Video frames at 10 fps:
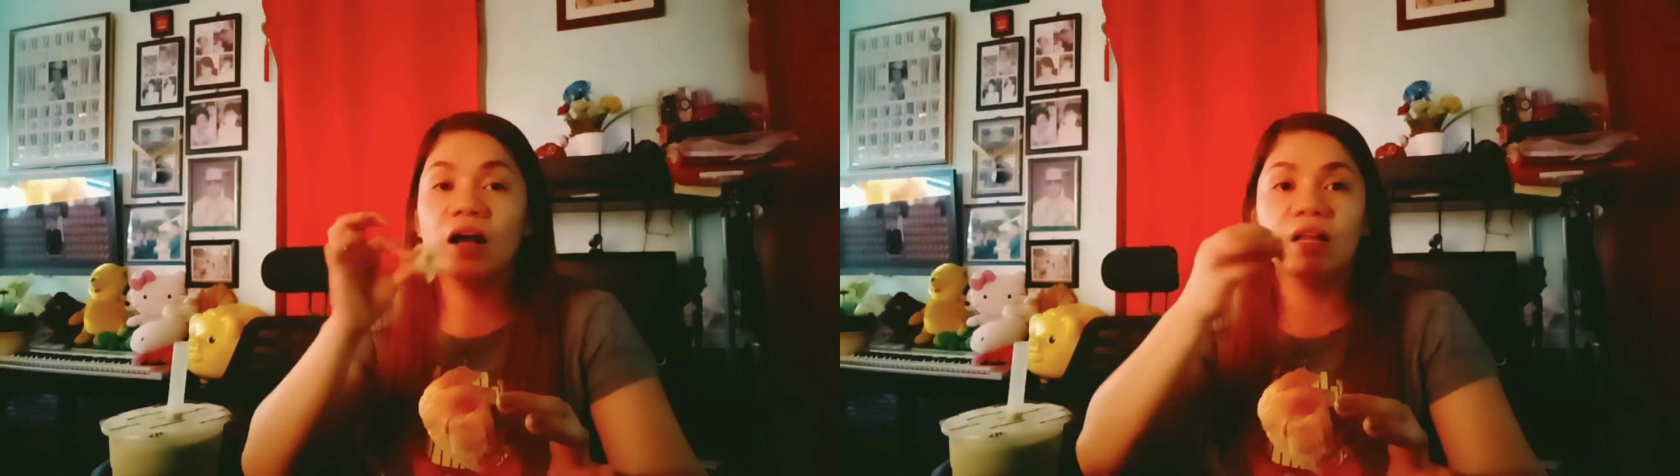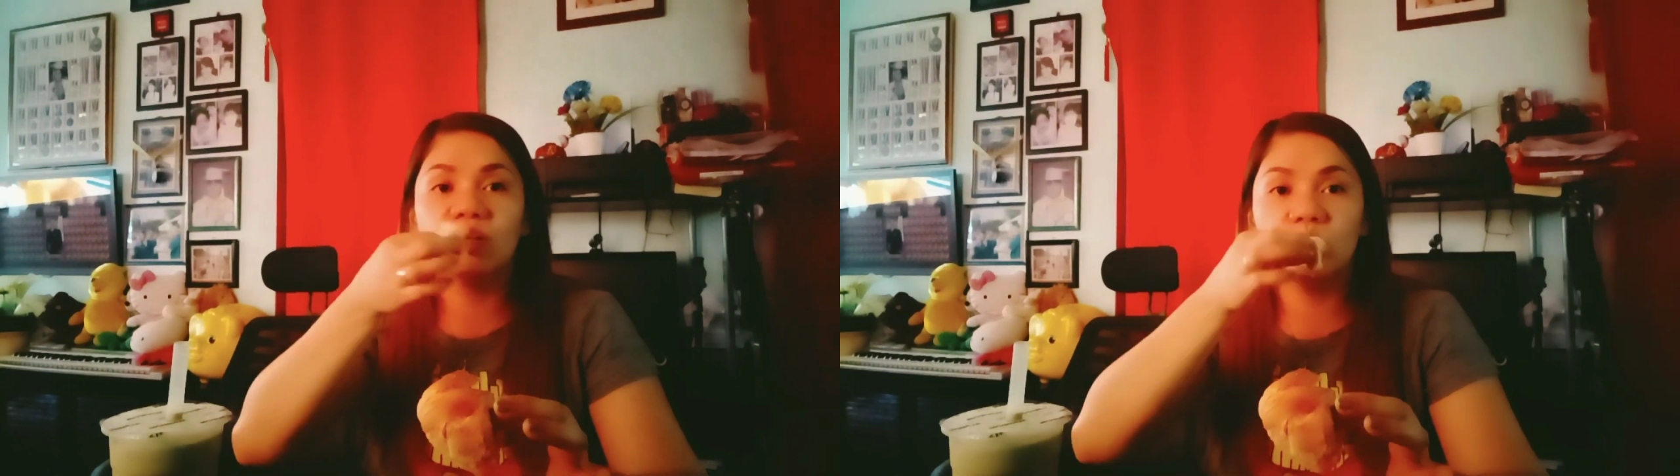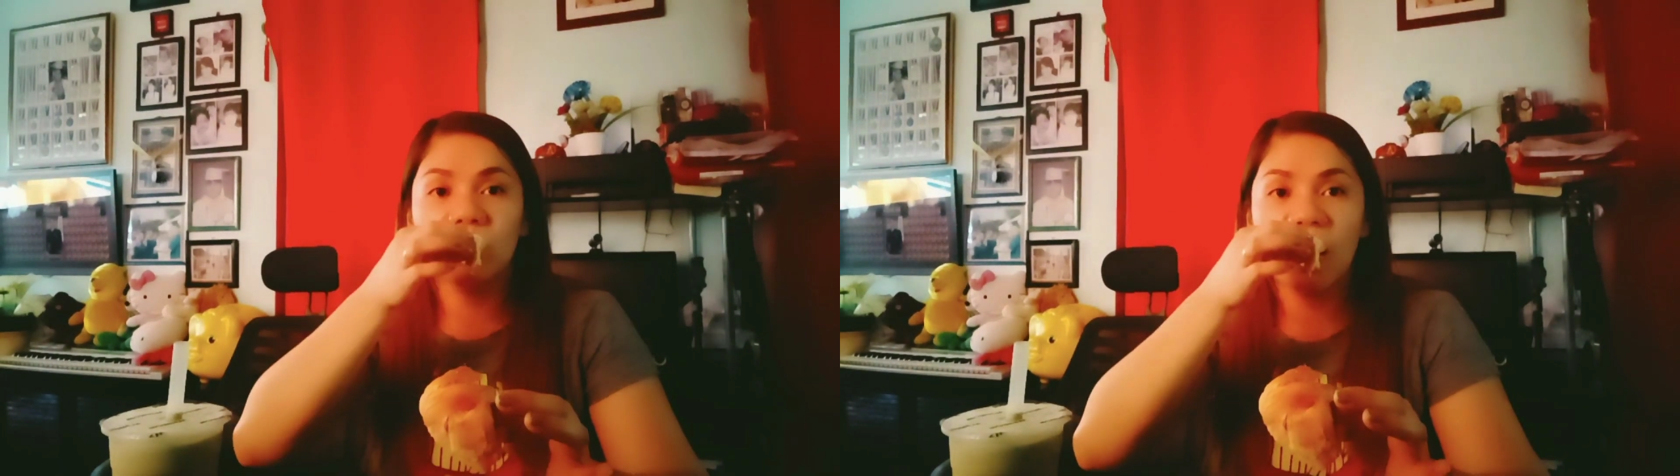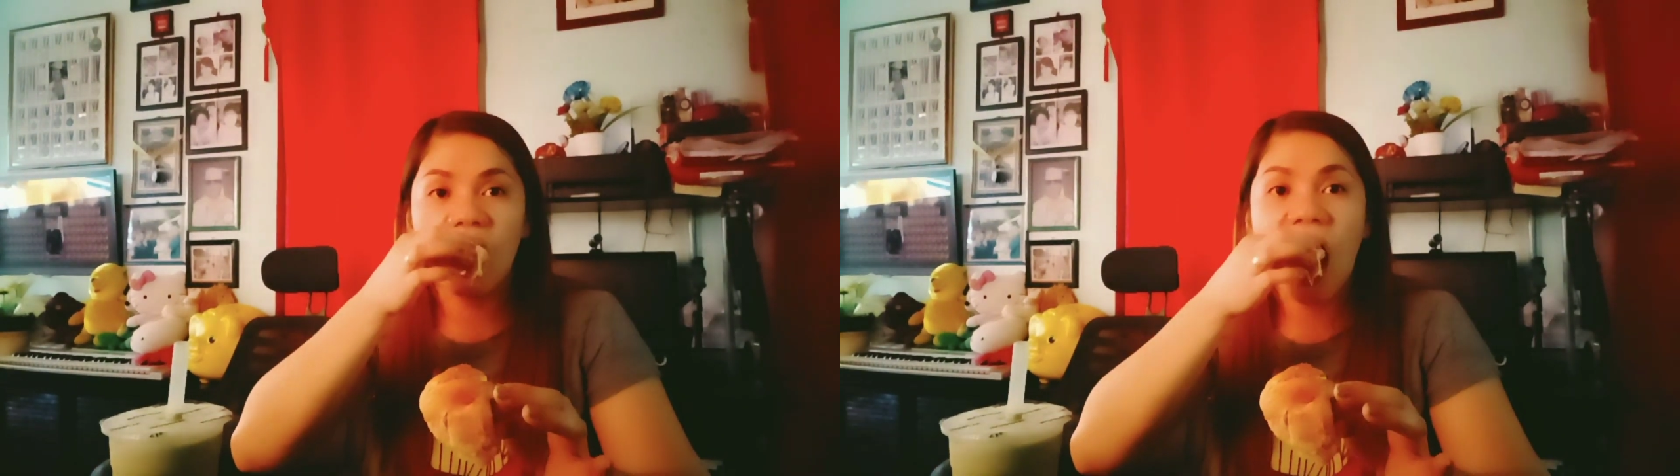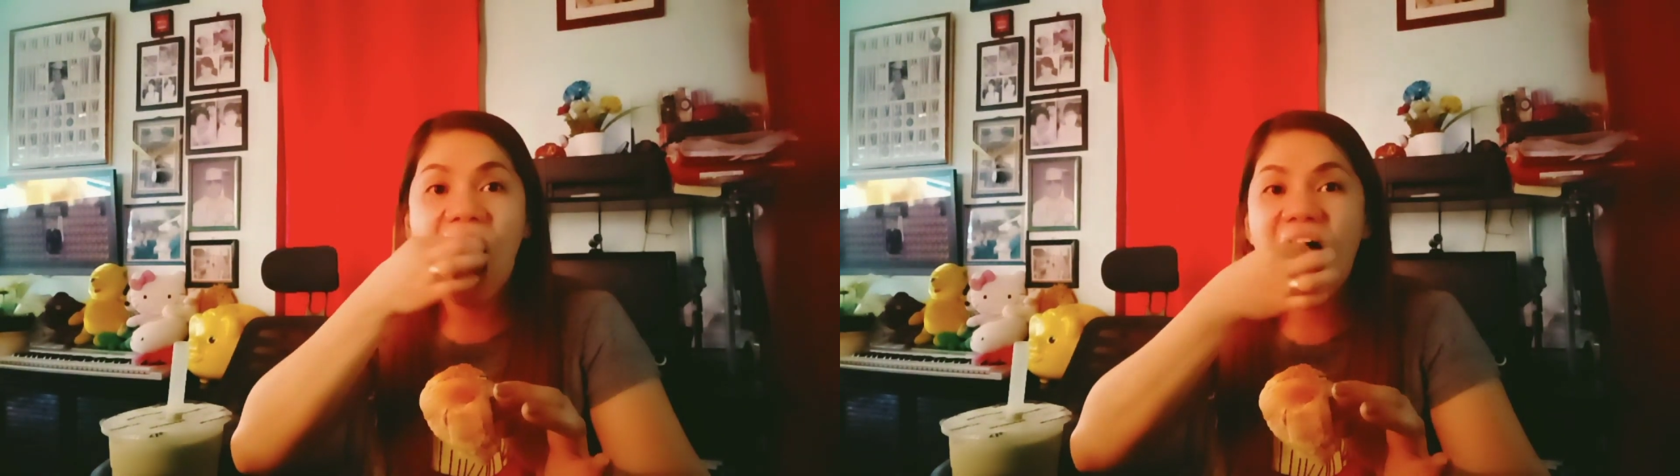ko na lang.
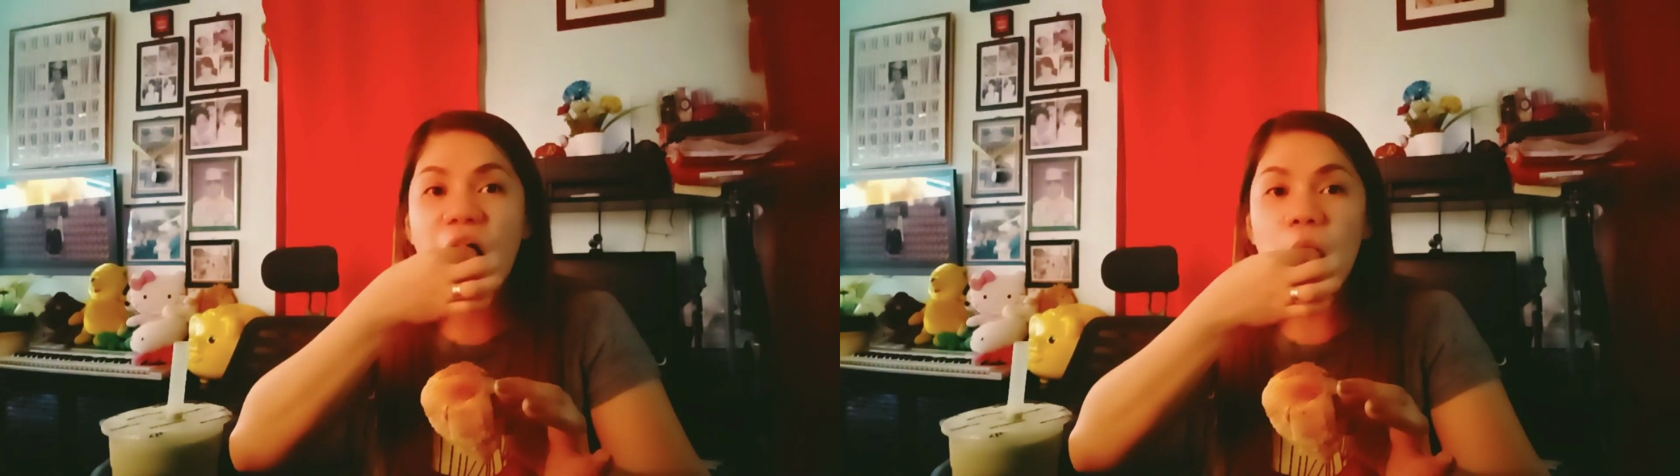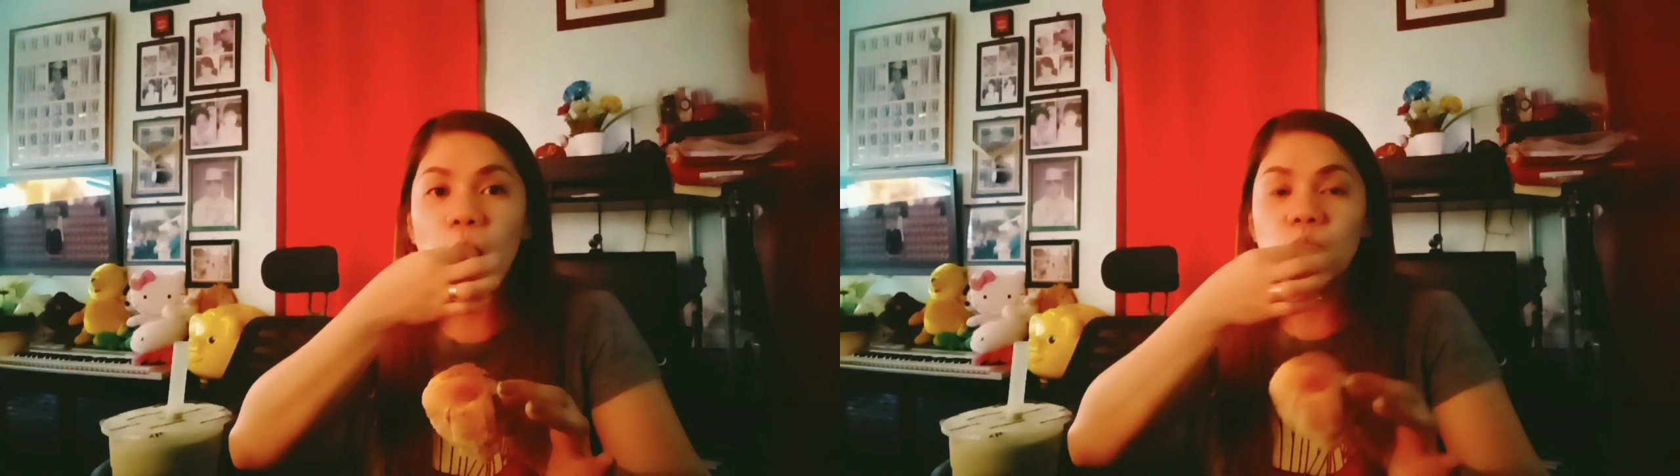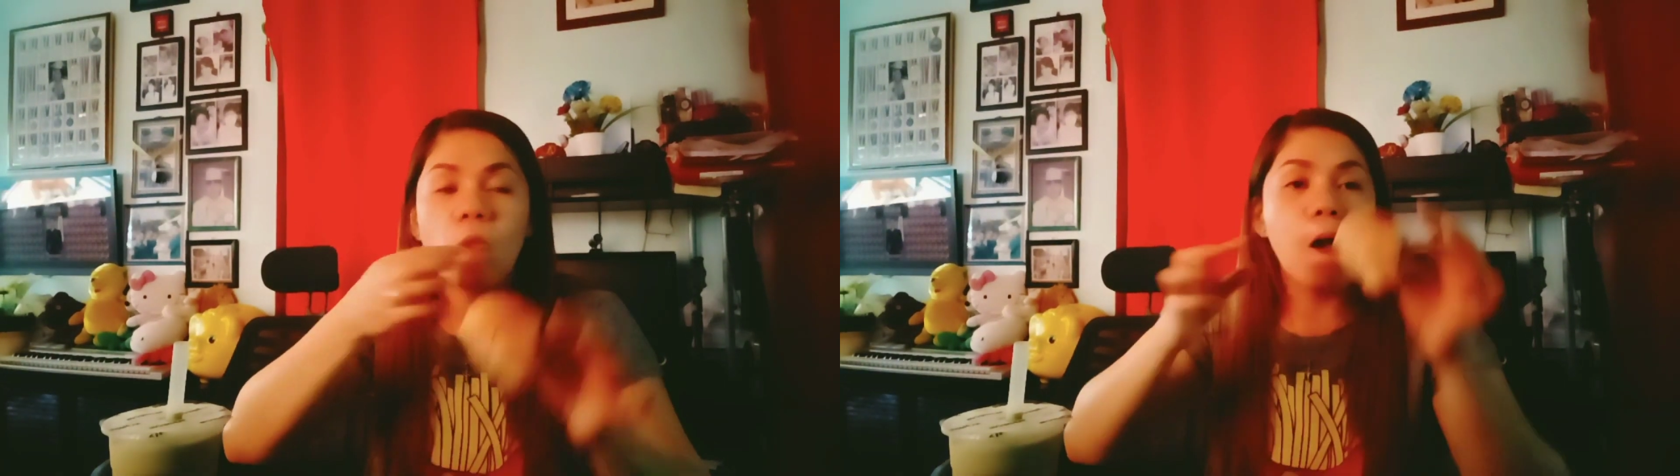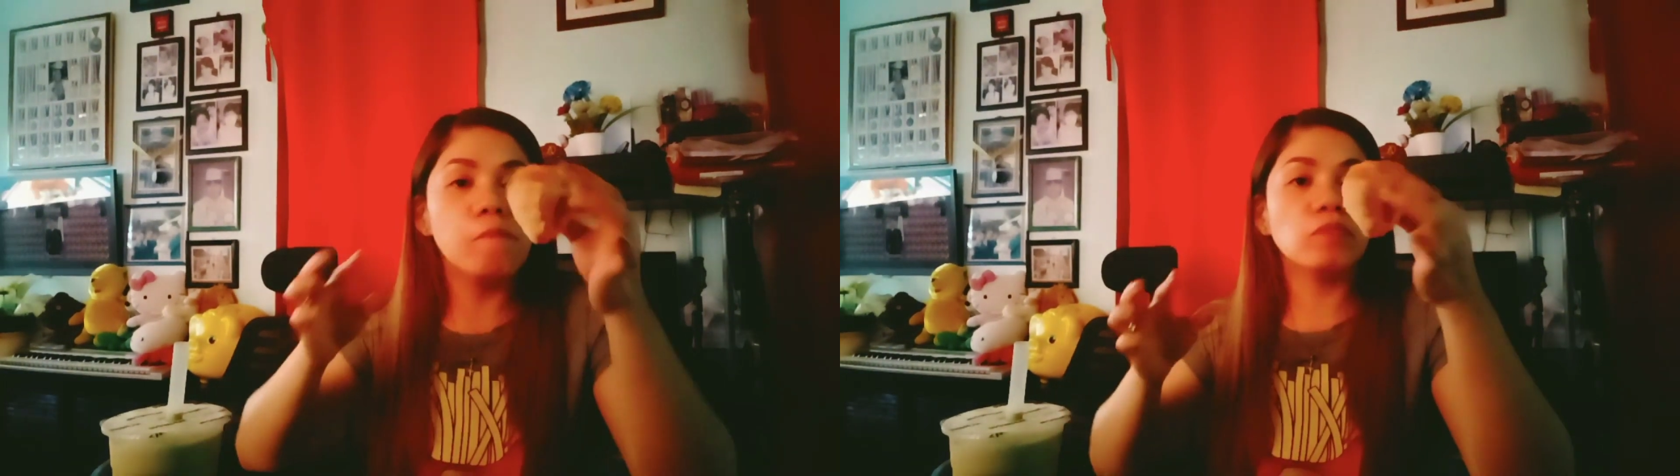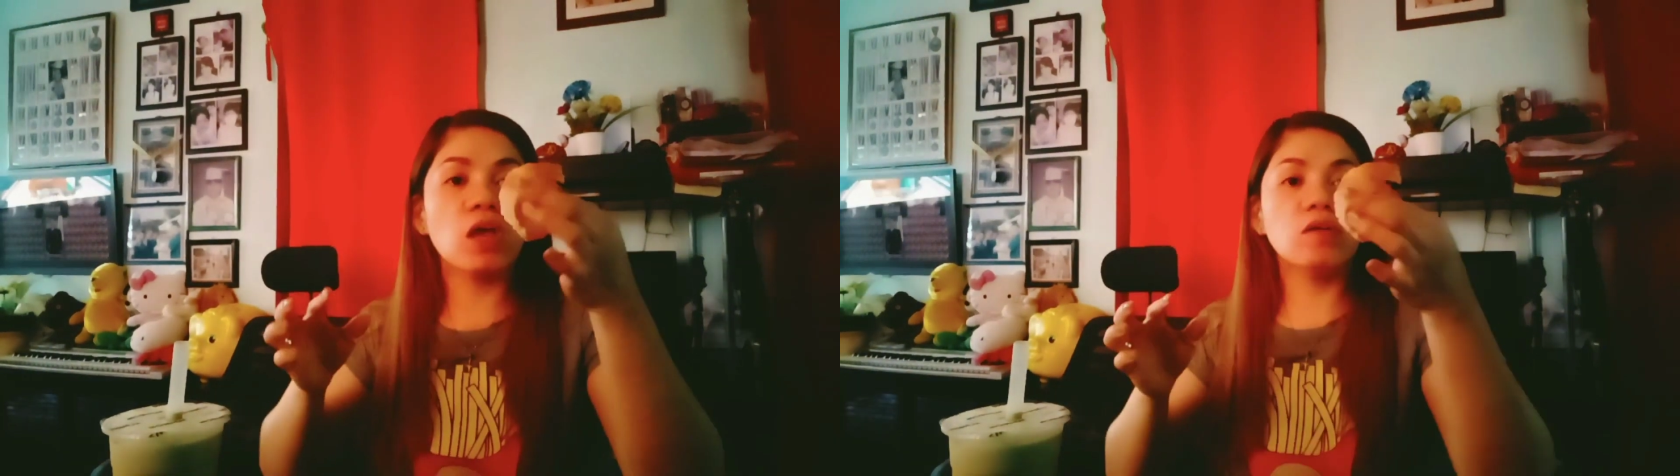Naman
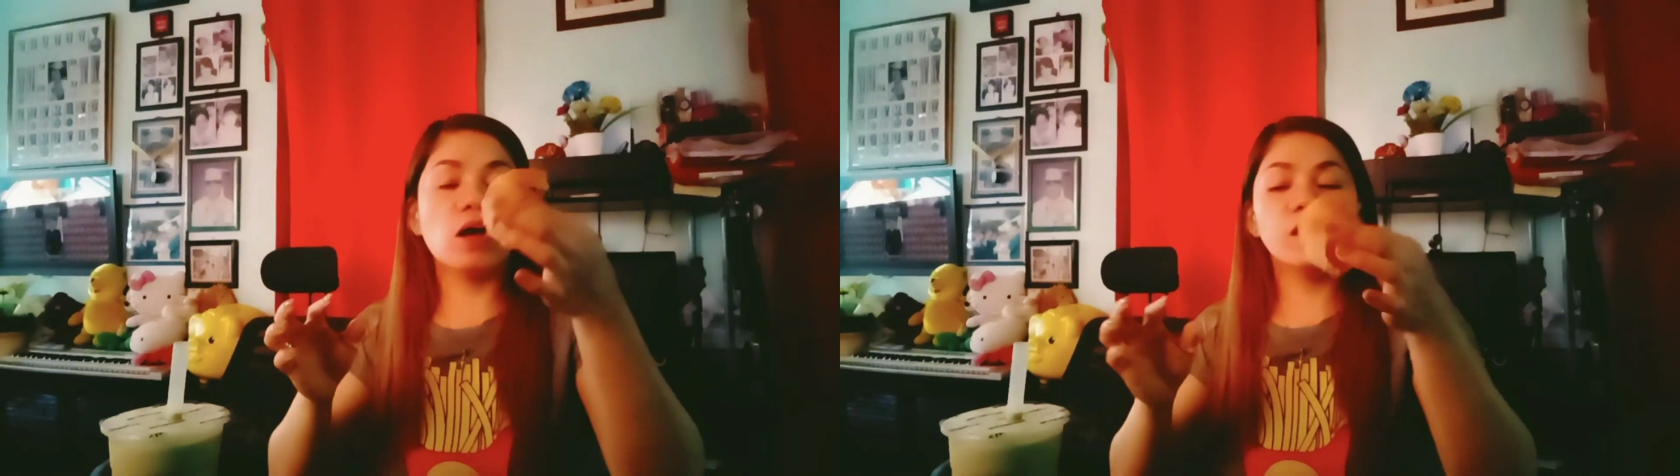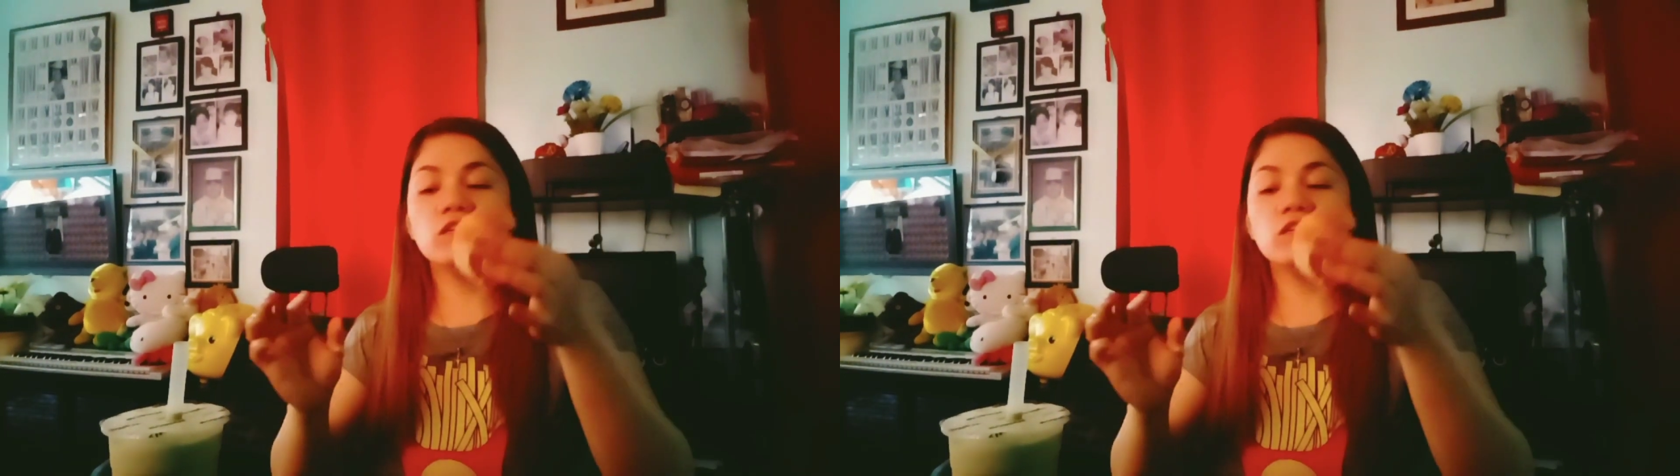tayo guys.